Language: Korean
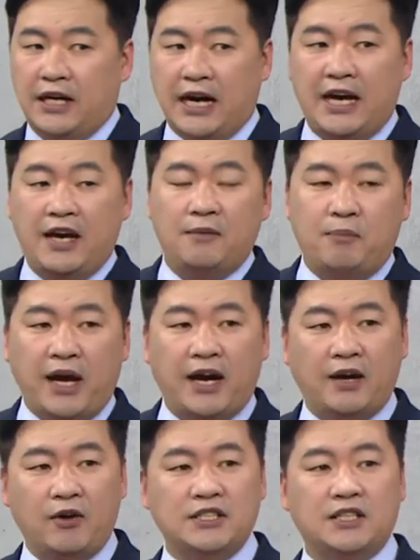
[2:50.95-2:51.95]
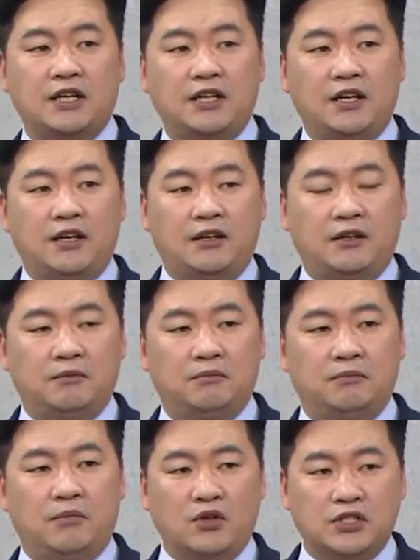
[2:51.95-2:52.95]
가야의 배가 굉장히
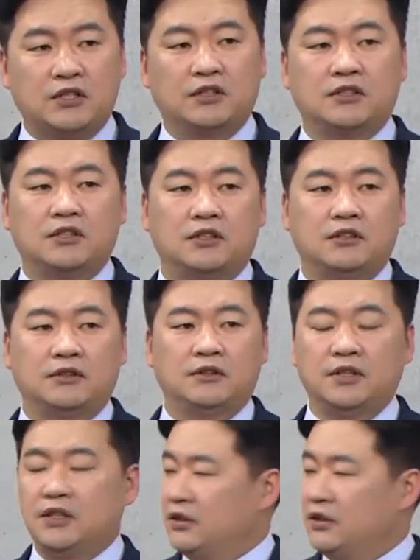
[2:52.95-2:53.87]
멋있거든요.